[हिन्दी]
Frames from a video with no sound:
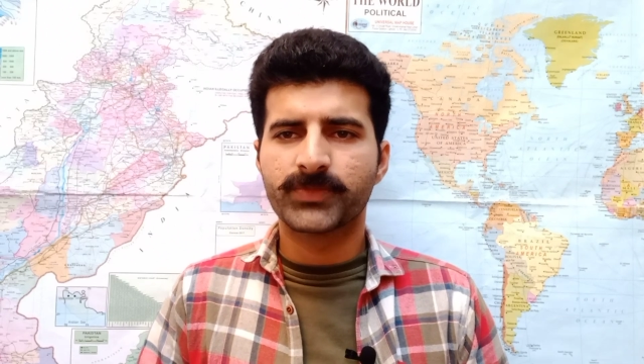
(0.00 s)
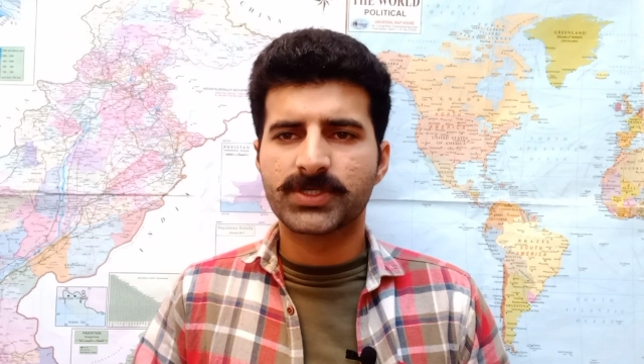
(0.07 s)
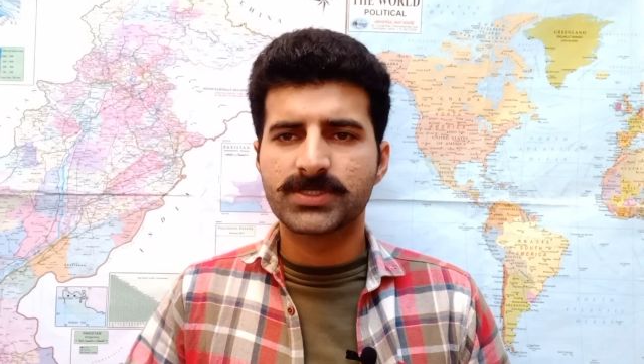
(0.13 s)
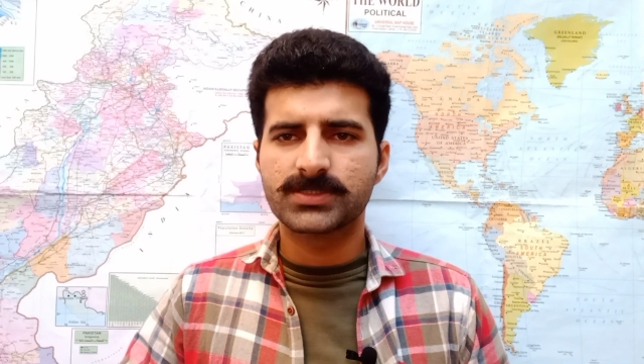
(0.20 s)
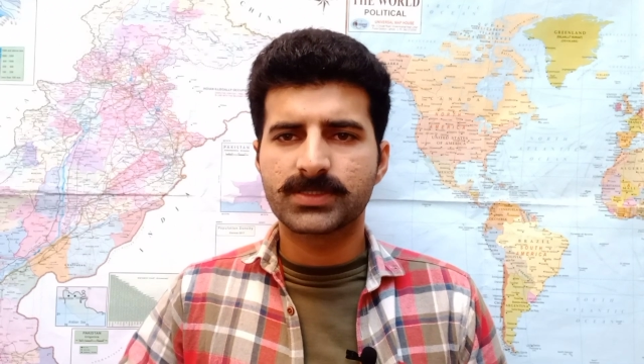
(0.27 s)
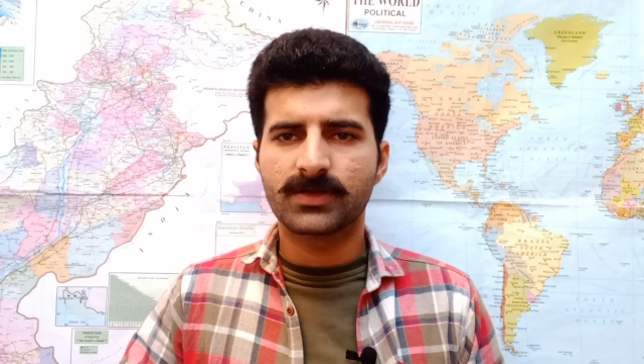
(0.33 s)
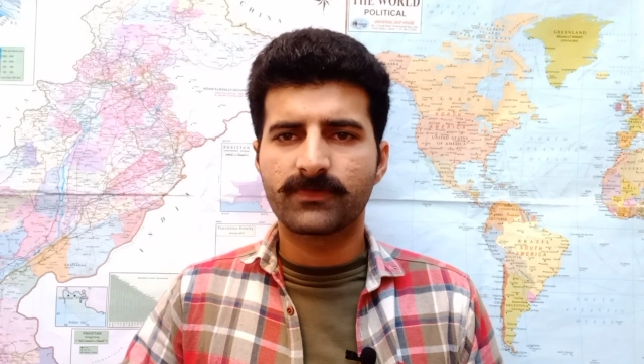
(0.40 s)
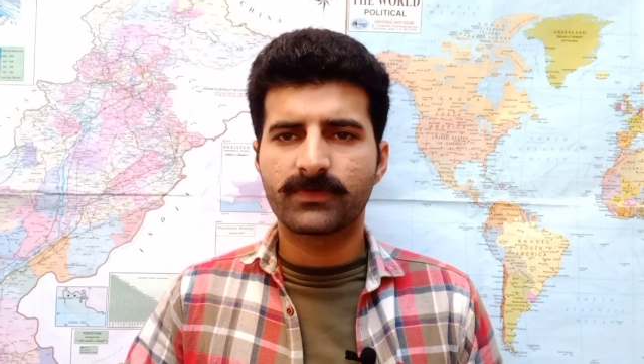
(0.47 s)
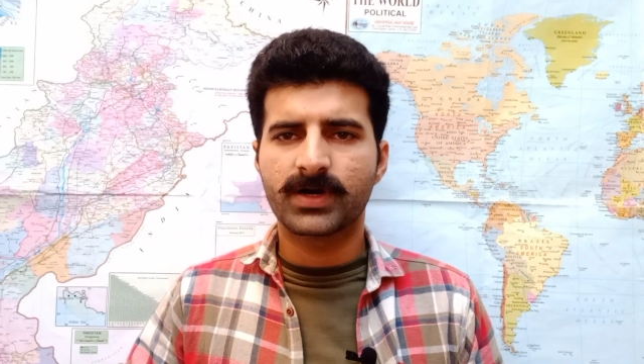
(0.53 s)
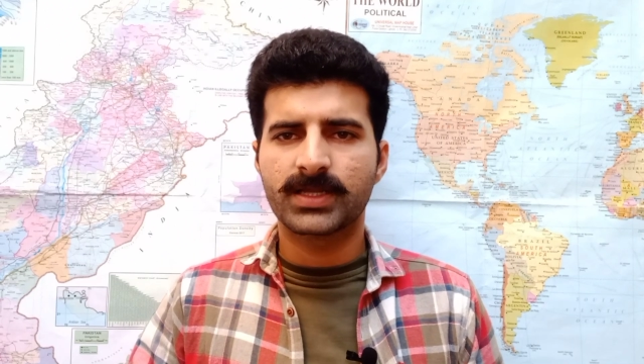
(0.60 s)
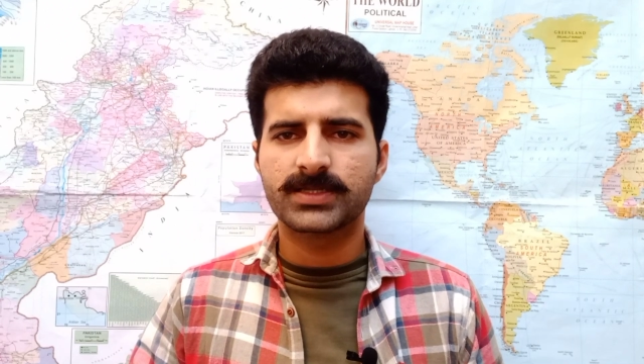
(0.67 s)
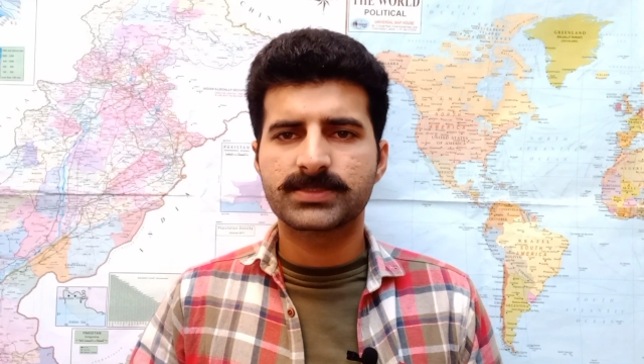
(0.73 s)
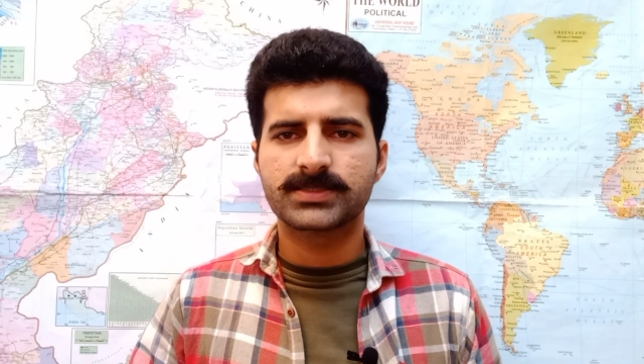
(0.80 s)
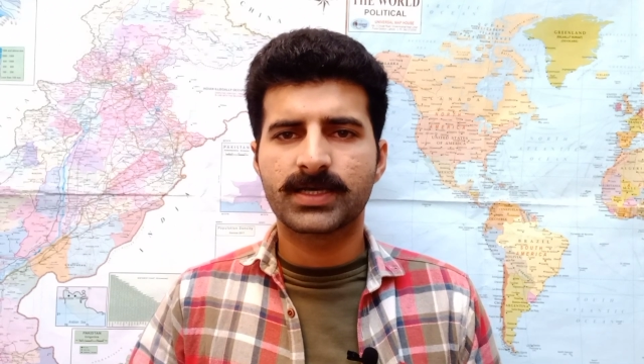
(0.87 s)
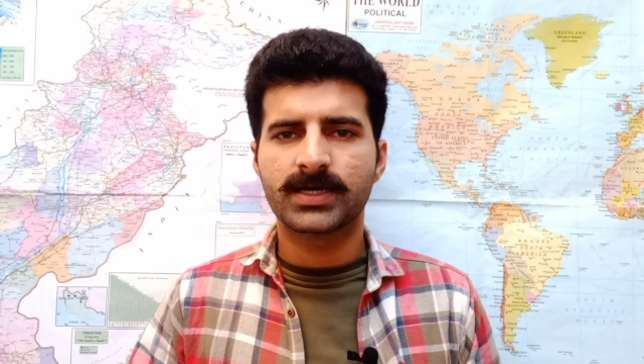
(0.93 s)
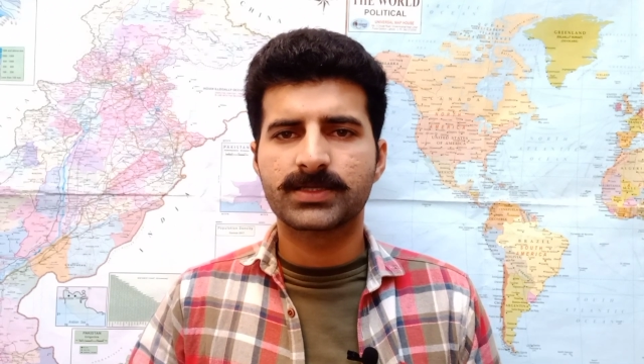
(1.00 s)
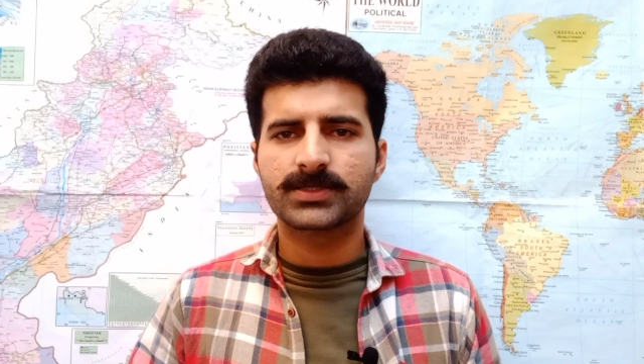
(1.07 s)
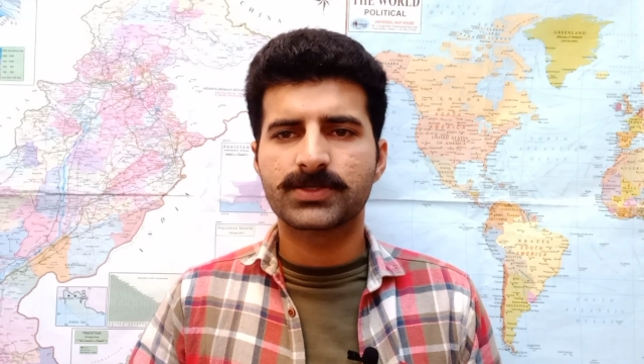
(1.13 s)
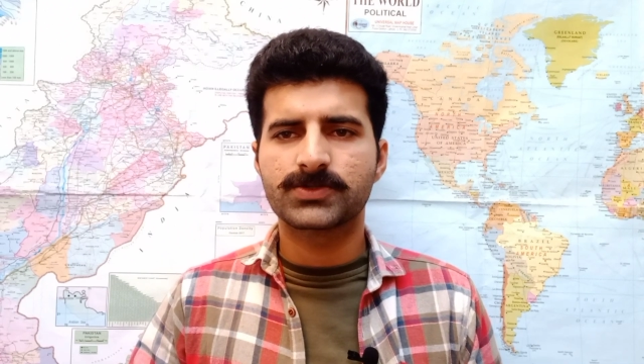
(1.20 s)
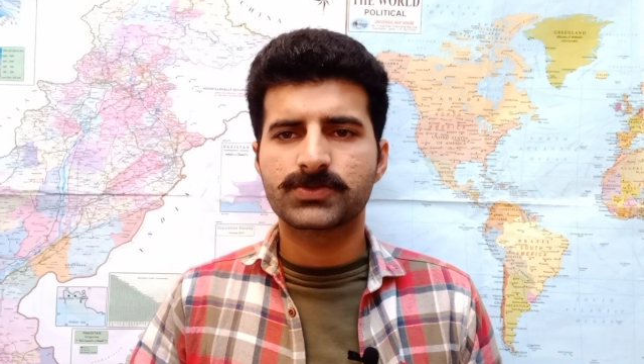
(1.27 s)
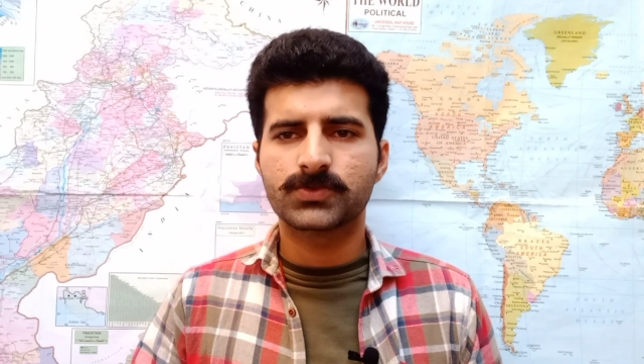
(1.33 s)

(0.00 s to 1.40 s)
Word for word: जिससे अफ़गानिस्तान की